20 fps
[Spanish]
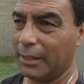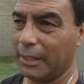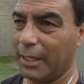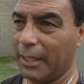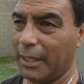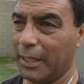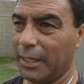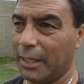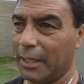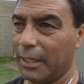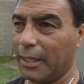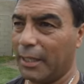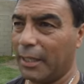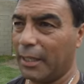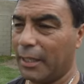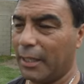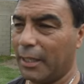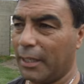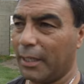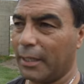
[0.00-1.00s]

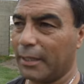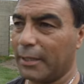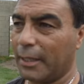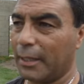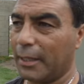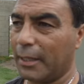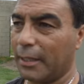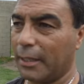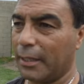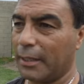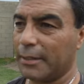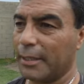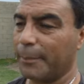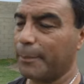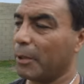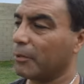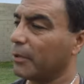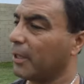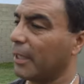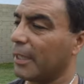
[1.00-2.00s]
Eh, está ya
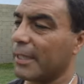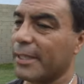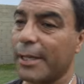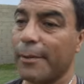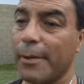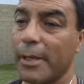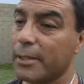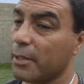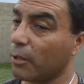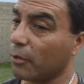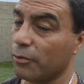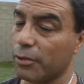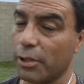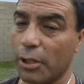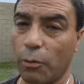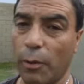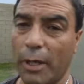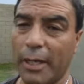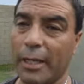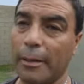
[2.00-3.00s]
pautada la revancha con
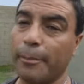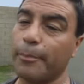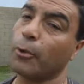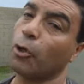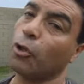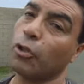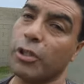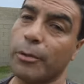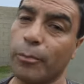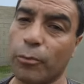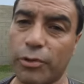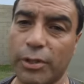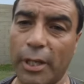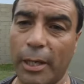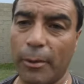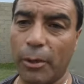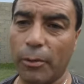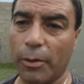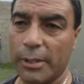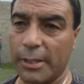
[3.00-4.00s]
Chicuana el próximo
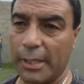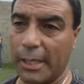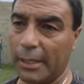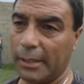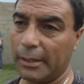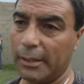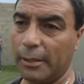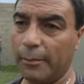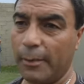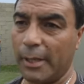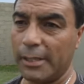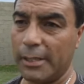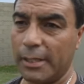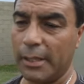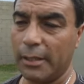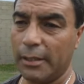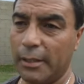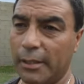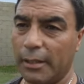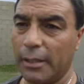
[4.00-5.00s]
sábado allá en el
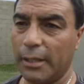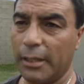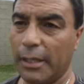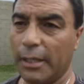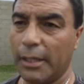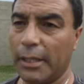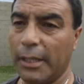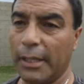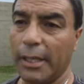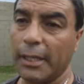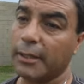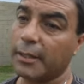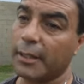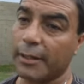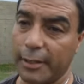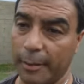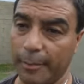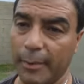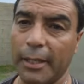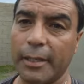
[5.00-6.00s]
Valle. Y entre
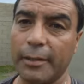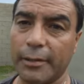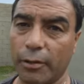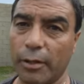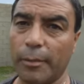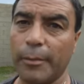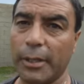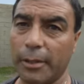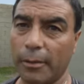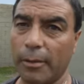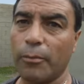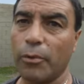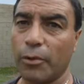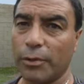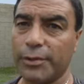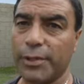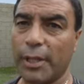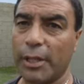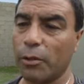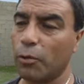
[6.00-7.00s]
semanas seguramente vamos a
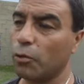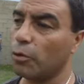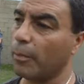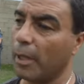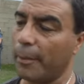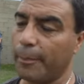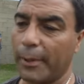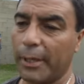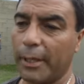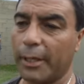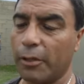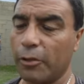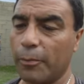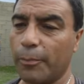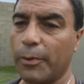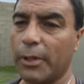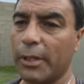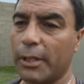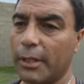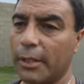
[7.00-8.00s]
conseguir uno más para que ellos
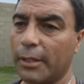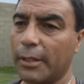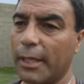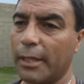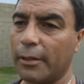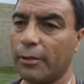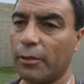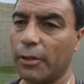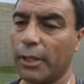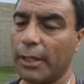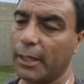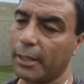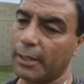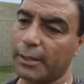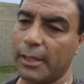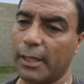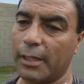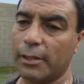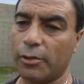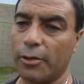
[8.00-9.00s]
puedan ir dándole
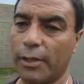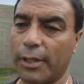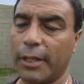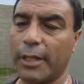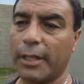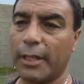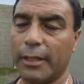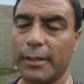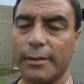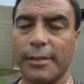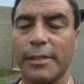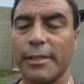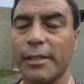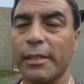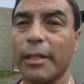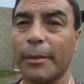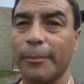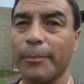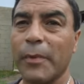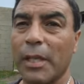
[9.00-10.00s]
el rodaje que
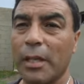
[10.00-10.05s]
necesitan.